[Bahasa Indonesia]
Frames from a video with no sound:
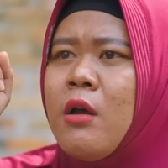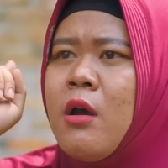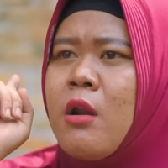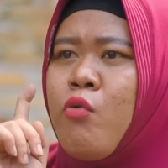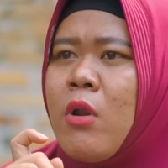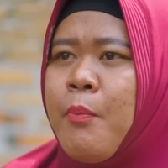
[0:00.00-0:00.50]

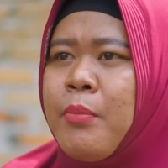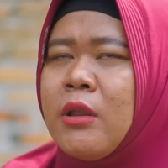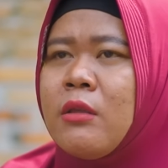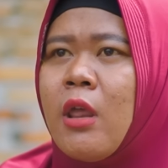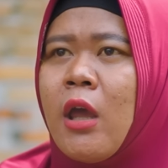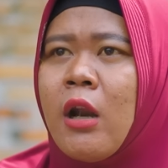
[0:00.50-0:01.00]
dengar suara
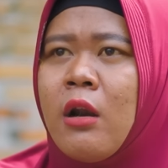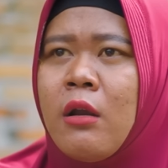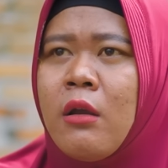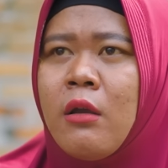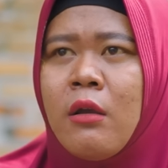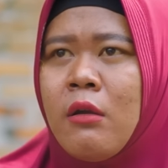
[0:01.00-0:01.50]
petir.
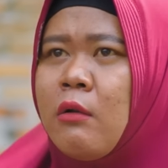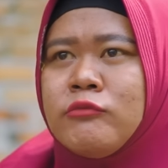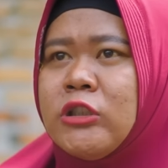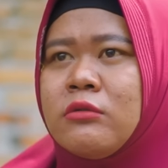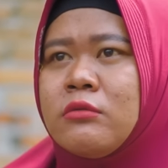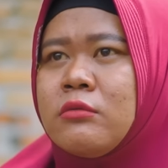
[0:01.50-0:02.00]
Ya ngeri